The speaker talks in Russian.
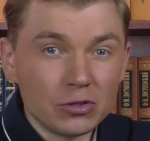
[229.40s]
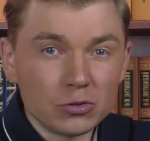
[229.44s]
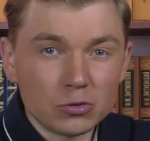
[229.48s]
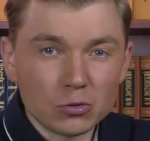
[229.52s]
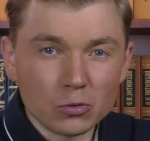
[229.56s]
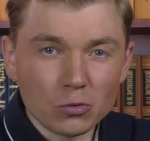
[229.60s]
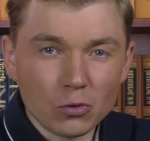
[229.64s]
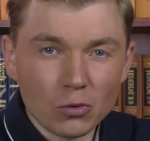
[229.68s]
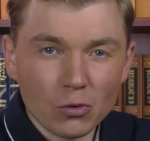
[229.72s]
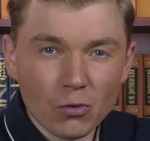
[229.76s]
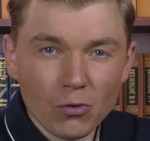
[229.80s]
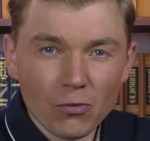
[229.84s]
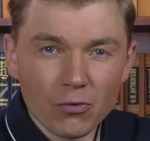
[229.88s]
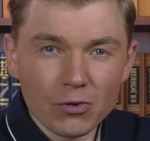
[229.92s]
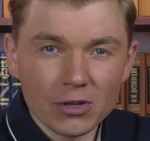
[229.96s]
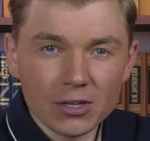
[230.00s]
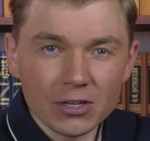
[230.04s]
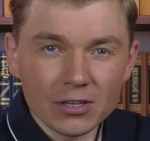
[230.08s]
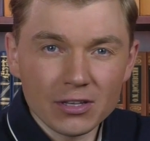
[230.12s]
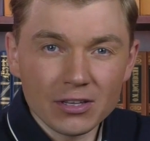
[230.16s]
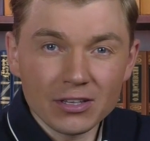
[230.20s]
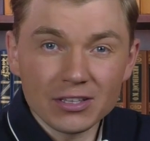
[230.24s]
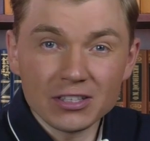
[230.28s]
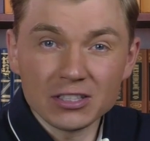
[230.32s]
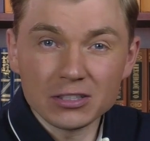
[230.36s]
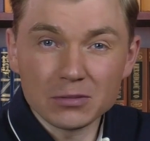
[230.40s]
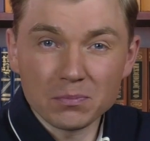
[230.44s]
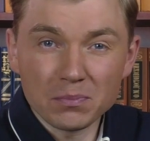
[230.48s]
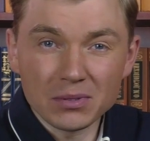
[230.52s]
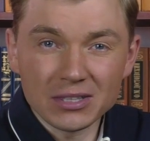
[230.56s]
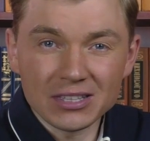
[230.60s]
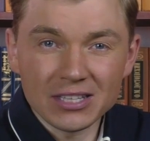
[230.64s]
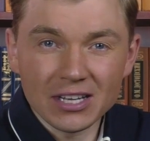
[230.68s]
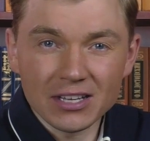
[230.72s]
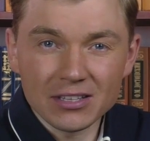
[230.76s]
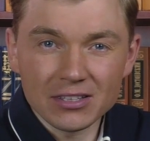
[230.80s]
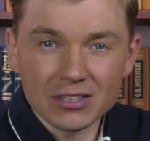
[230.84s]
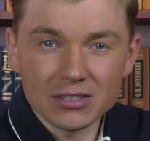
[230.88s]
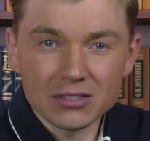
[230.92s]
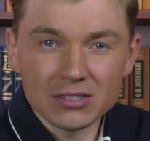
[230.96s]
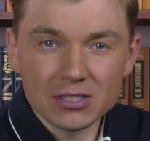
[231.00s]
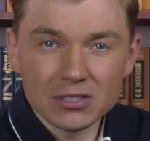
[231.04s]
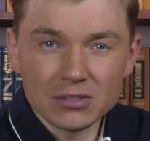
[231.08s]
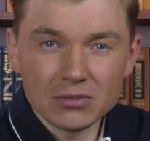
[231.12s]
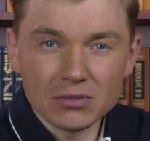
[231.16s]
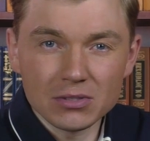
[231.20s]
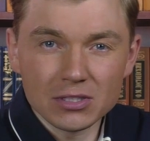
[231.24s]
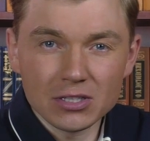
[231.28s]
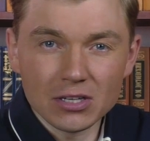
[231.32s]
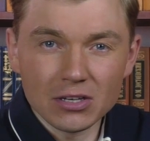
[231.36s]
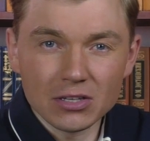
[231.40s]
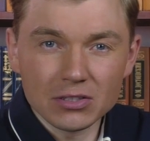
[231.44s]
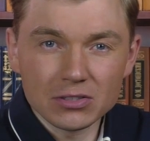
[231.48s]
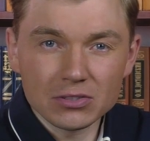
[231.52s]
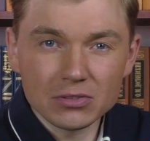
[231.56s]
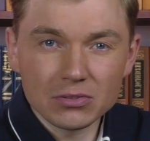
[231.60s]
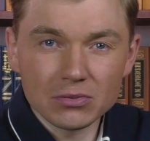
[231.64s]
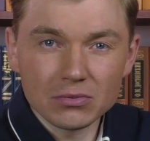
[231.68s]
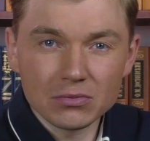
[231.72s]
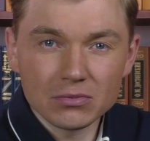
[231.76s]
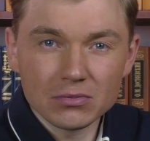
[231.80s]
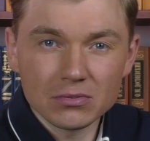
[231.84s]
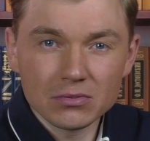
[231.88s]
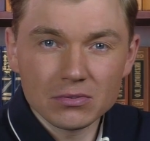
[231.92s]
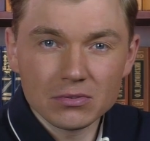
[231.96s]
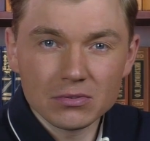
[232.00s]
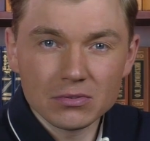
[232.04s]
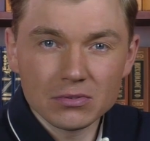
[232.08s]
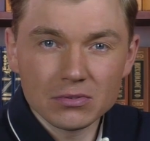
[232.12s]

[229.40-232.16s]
и суровые испытания действительностью.